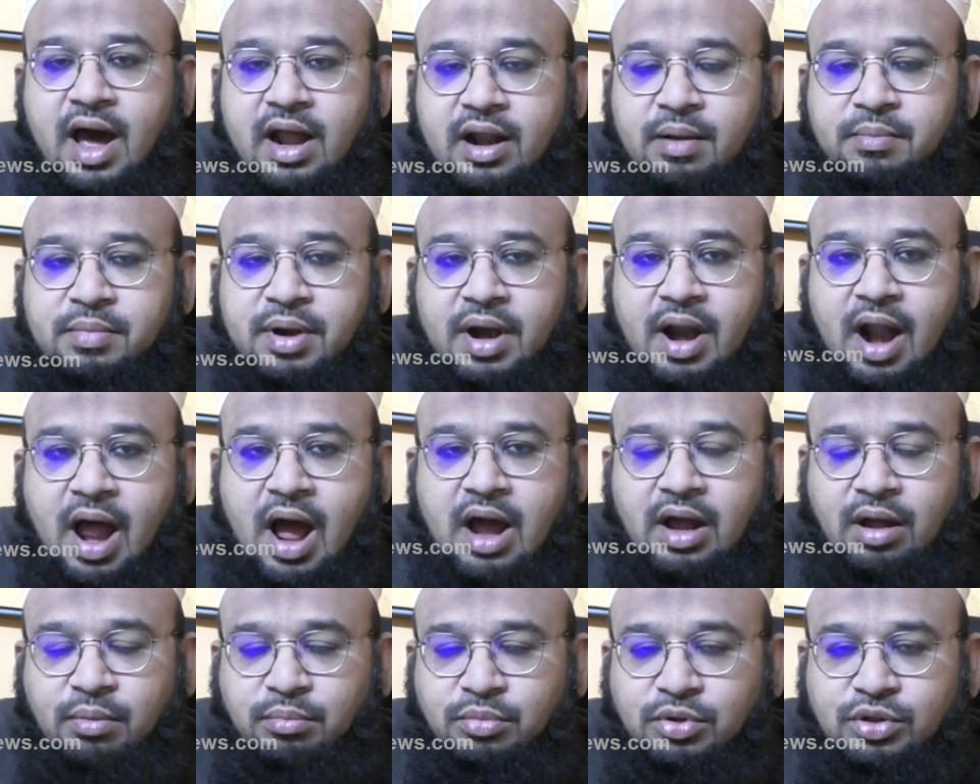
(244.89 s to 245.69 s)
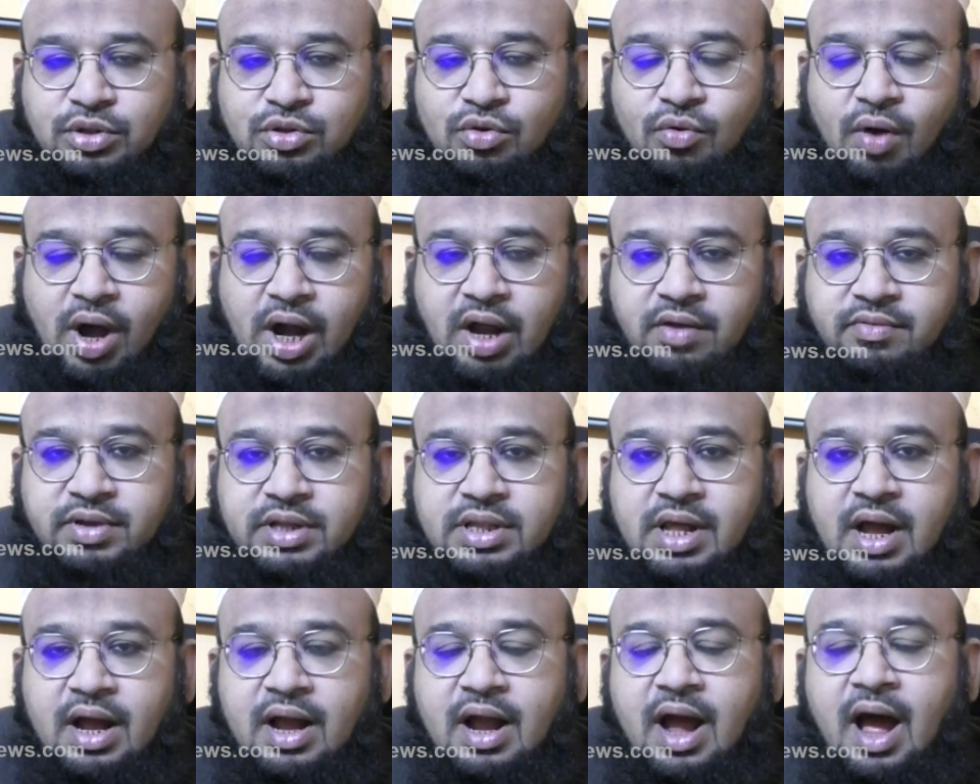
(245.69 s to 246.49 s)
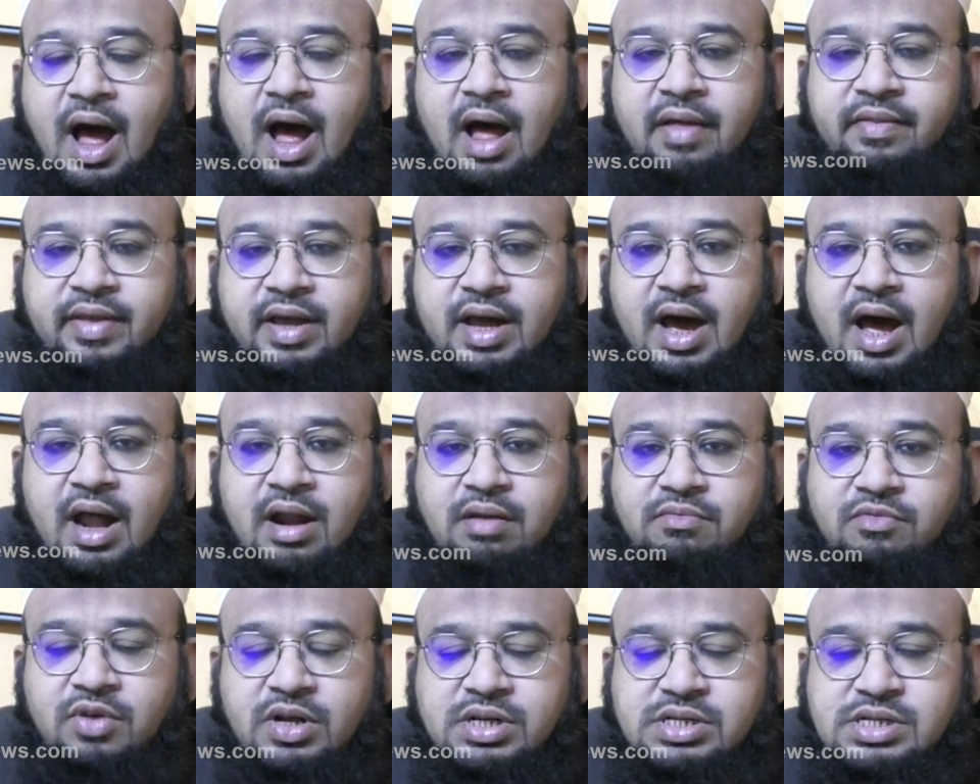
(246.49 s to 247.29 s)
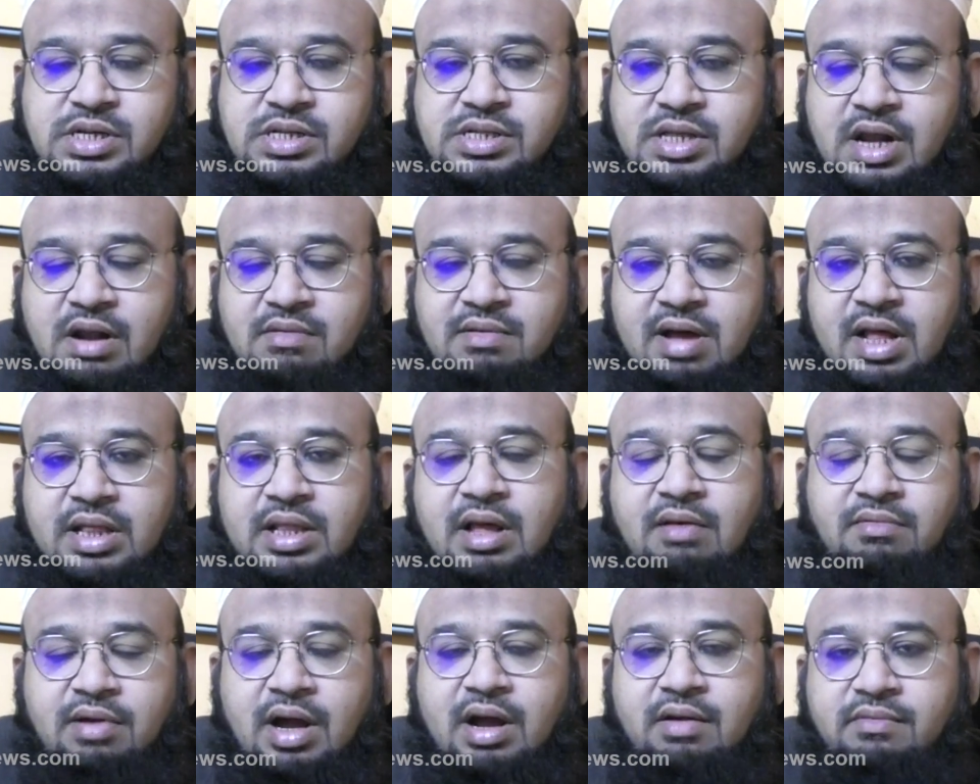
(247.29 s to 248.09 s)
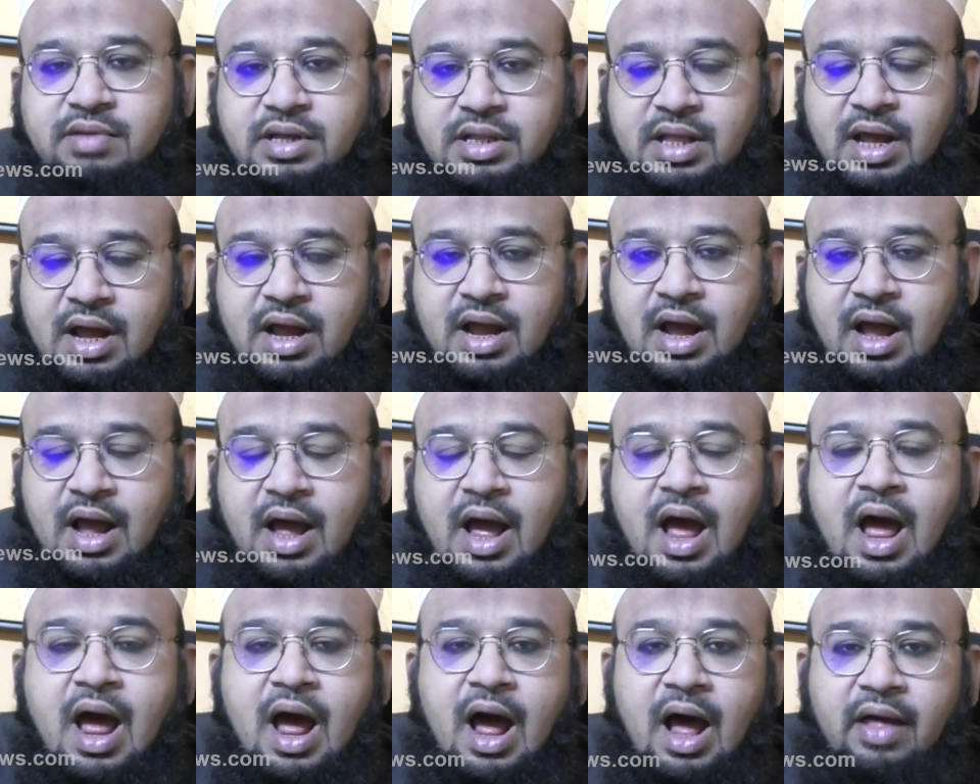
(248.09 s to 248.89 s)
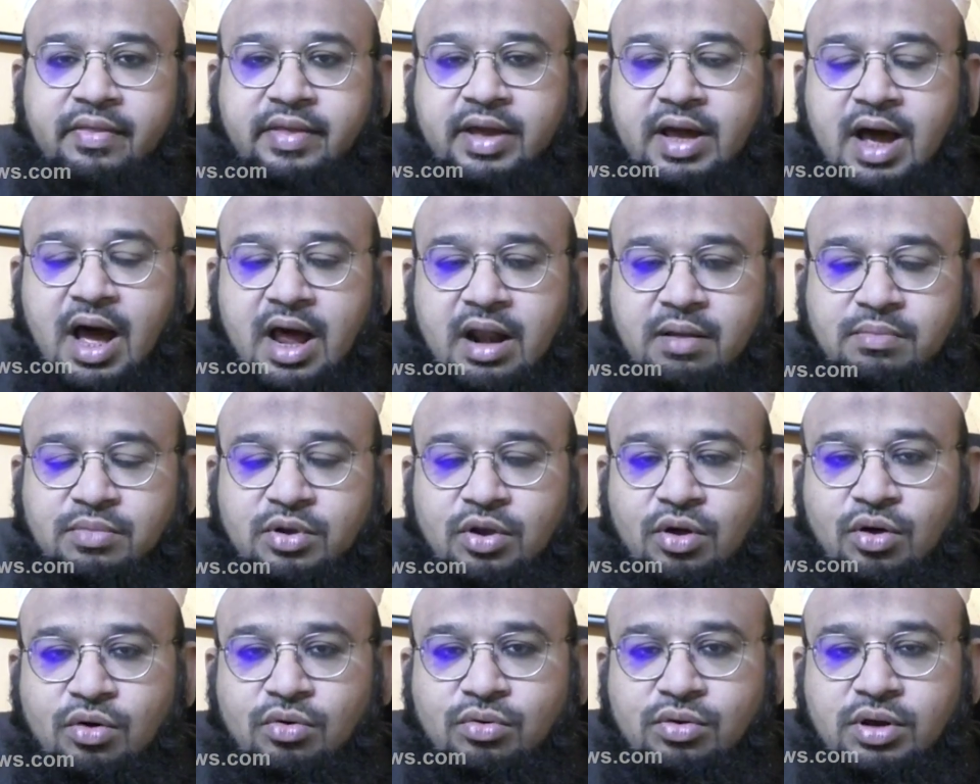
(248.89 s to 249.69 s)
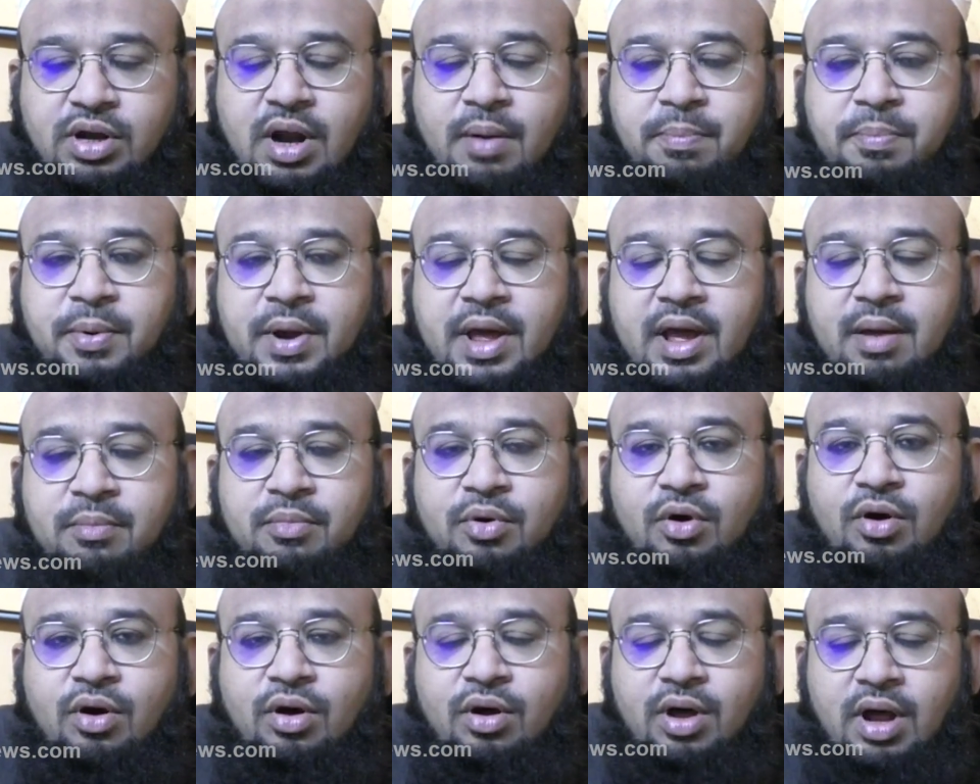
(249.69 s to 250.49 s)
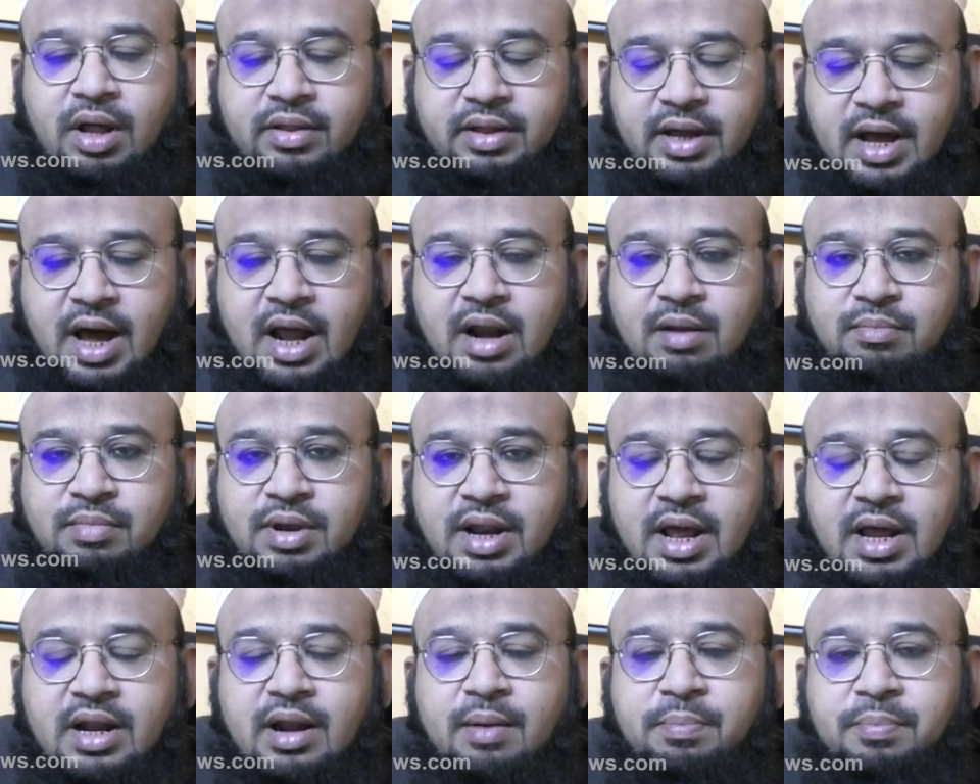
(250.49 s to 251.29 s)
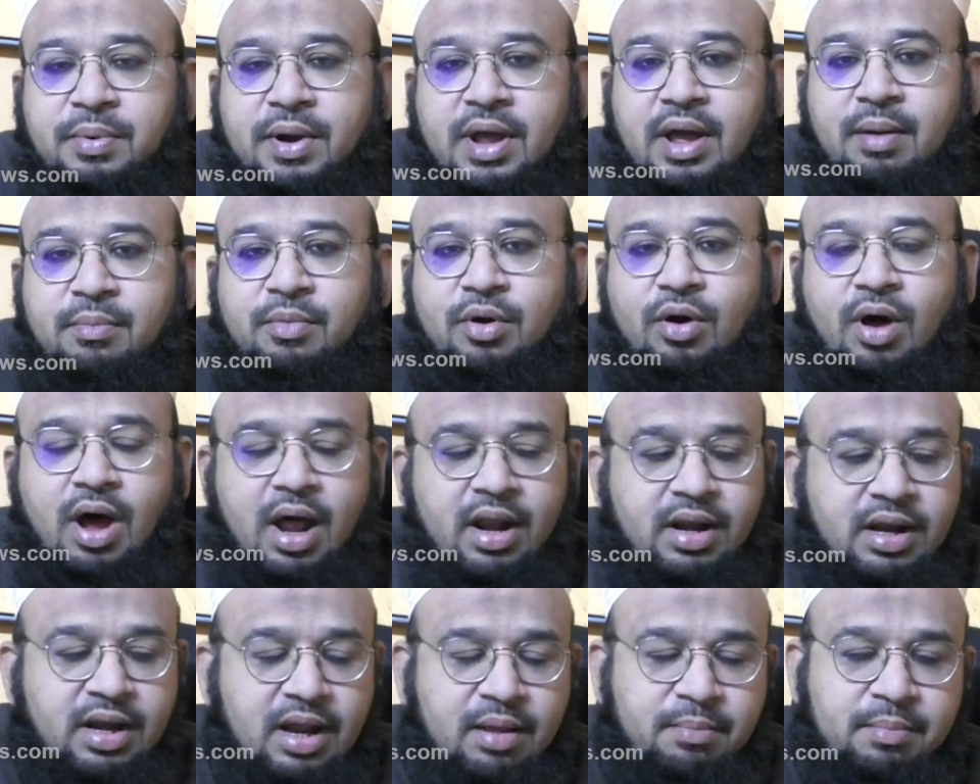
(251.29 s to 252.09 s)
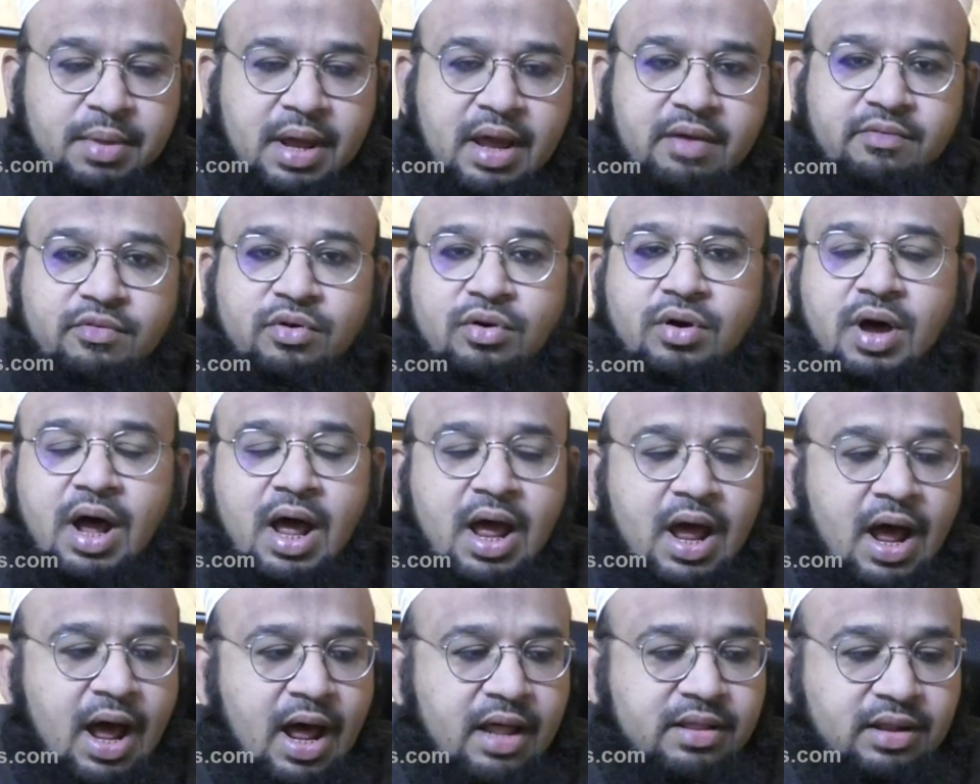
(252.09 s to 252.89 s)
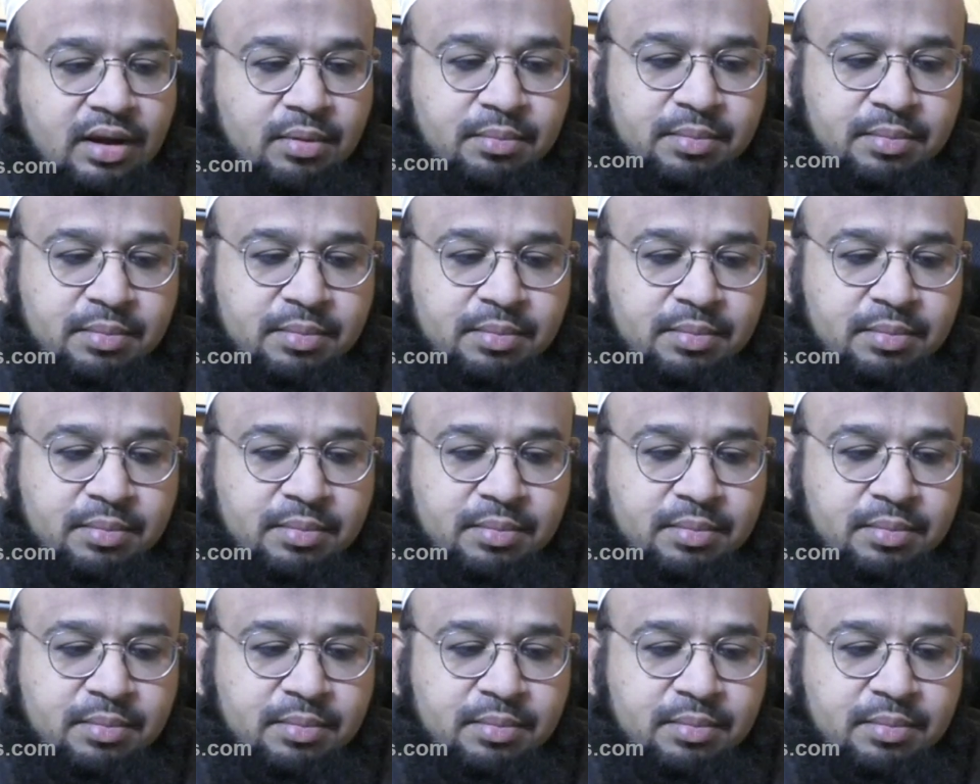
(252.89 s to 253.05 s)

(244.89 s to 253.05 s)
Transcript: అధికారం రాకముందు ఒక విధంగా అధికారం వచ్చిన తర్వాత ఒక విధంగా అధికారంలో ఉన్నప్పుడేమో అధికారం లేనప్పుడేమో అన్నీ మేము